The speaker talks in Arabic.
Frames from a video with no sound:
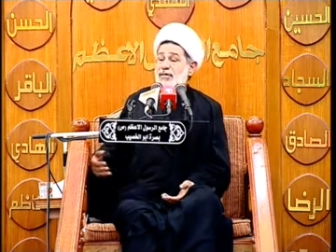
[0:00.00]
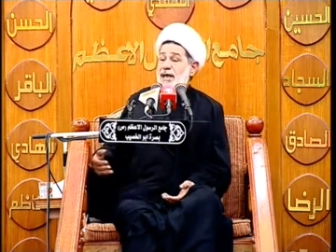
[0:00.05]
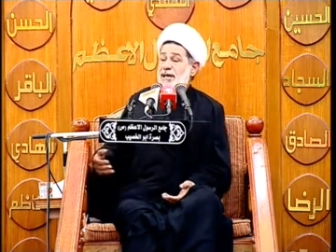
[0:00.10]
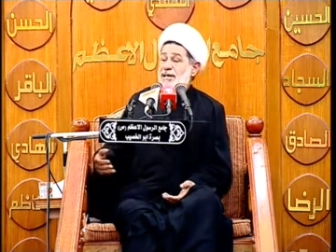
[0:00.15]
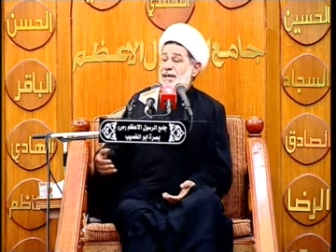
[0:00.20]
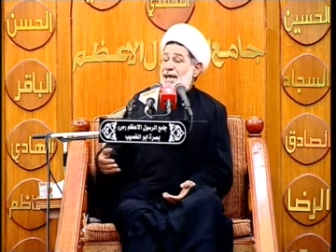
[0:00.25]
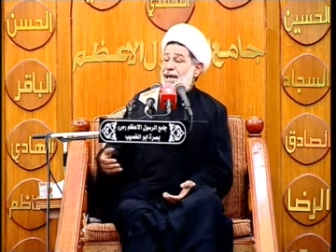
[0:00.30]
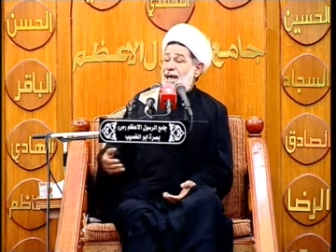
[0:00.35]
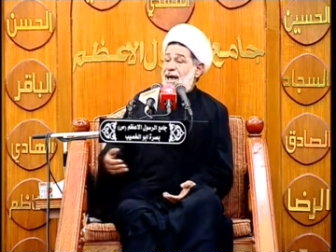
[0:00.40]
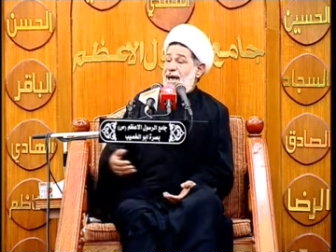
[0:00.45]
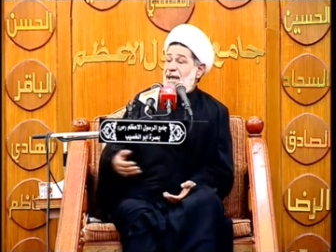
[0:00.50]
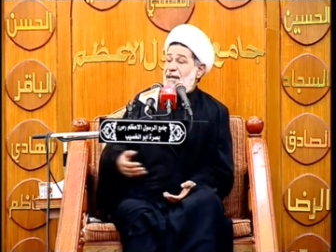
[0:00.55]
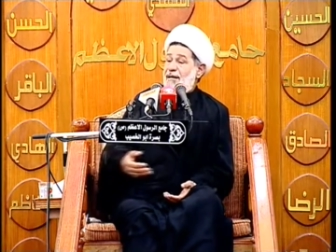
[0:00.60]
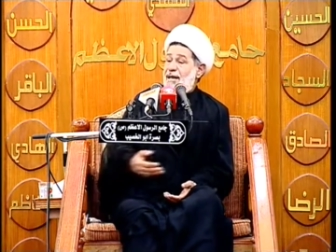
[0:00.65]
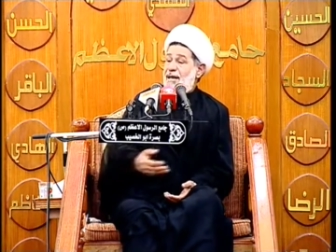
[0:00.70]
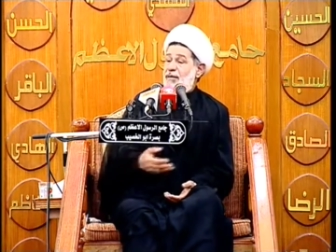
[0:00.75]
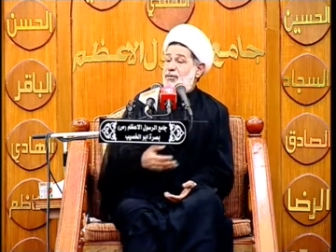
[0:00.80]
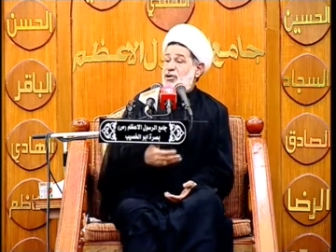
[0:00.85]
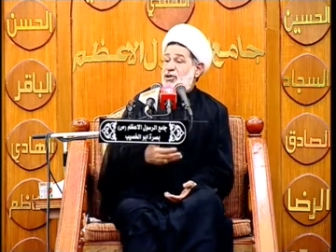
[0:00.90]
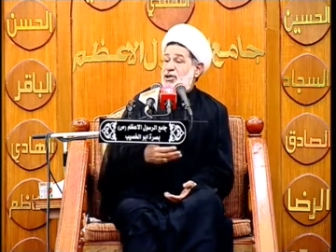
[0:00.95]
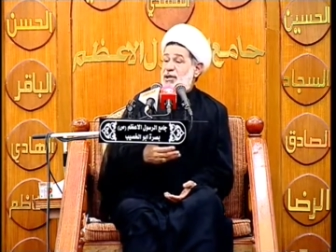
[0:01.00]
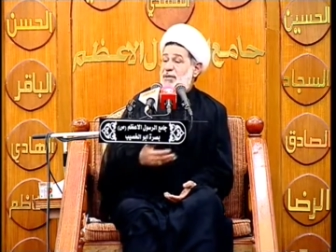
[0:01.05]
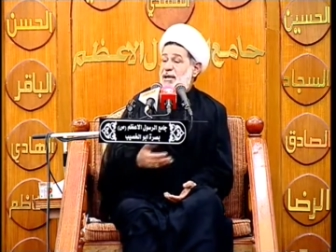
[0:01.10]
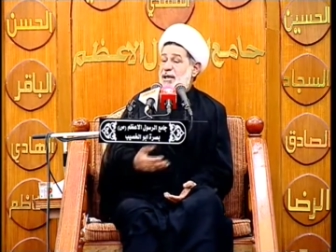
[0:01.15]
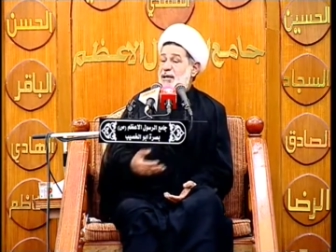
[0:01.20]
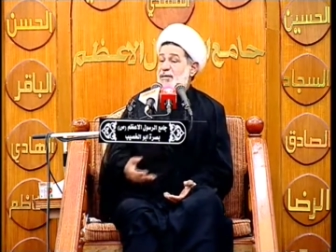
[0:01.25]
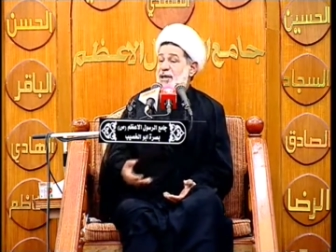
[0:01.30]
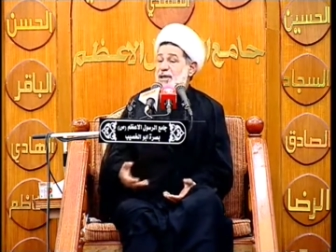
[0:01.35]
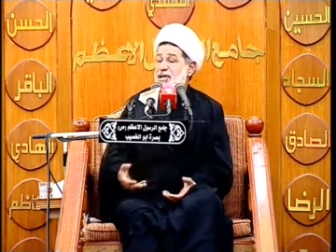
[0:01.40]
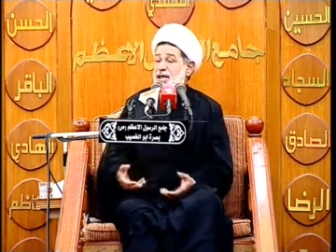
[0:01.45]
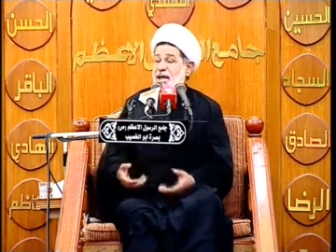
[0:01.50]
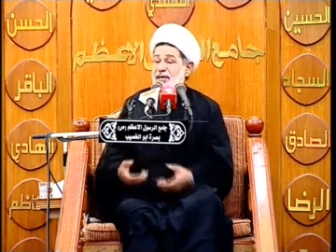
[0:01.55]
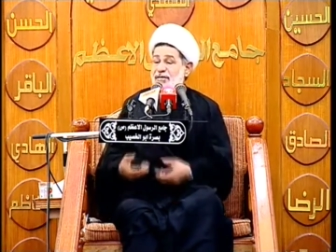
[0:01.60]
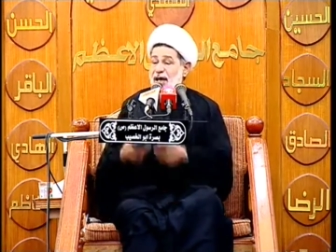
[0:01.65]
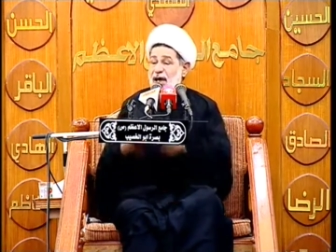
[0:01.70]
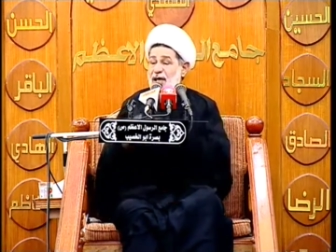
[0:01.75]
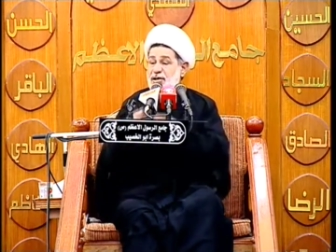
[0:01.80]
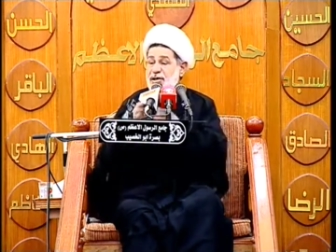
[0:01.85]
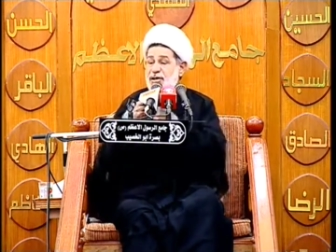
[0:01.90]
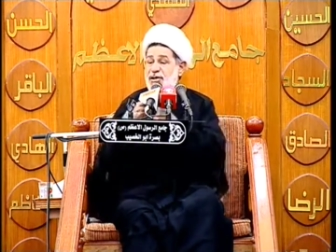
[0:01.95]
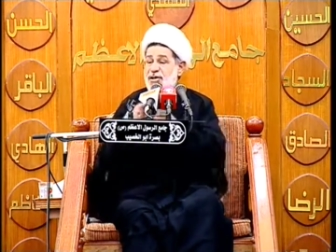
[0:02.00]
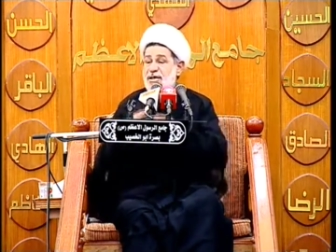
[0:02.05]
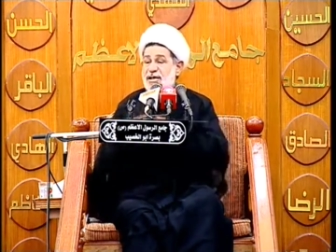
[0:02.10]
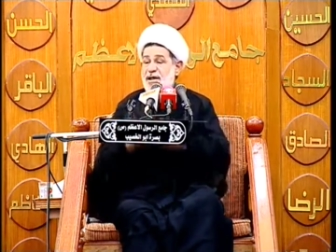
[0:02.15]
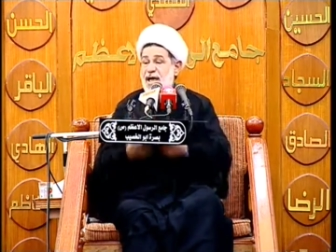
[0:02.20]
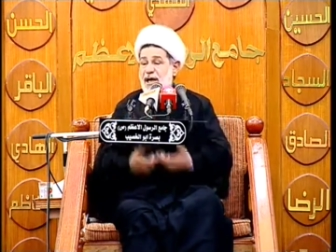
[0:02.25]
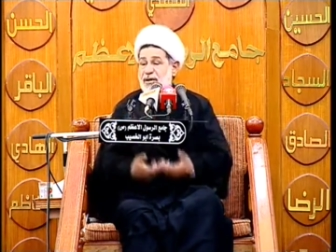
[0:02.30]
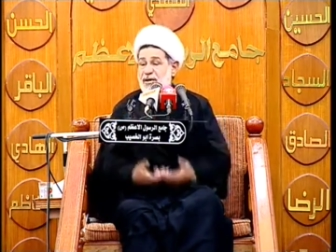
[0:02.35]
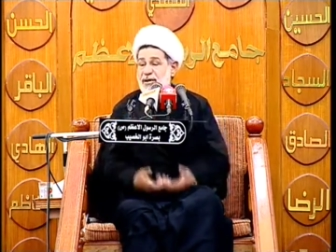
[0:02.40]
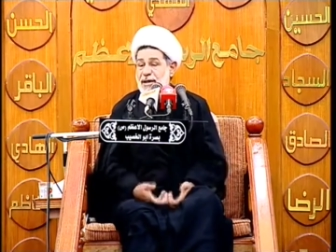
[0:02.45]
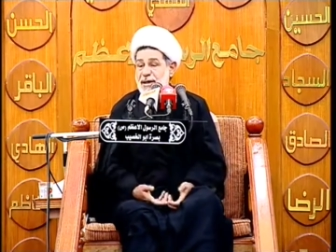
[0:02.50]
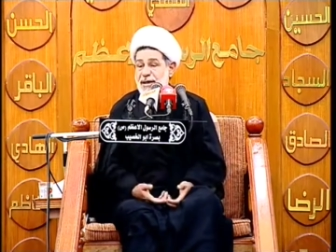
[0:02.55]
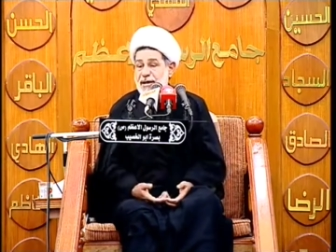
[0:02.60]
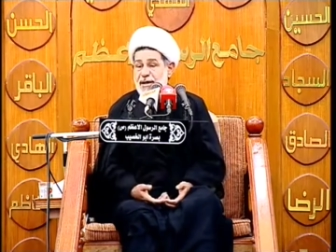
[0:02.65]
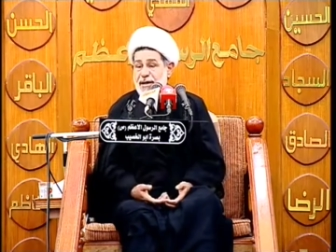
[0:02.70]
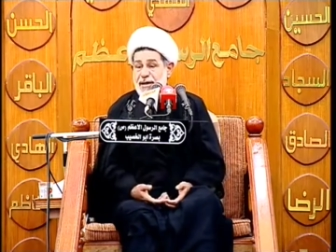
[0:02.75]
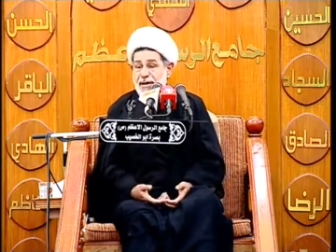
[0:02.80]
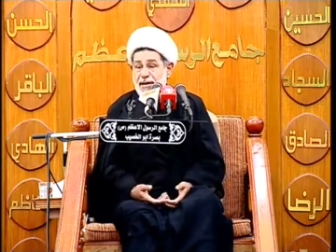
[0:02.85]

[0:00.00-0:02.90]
فات على هذا ابو الشمقمق شافه عجز ياكل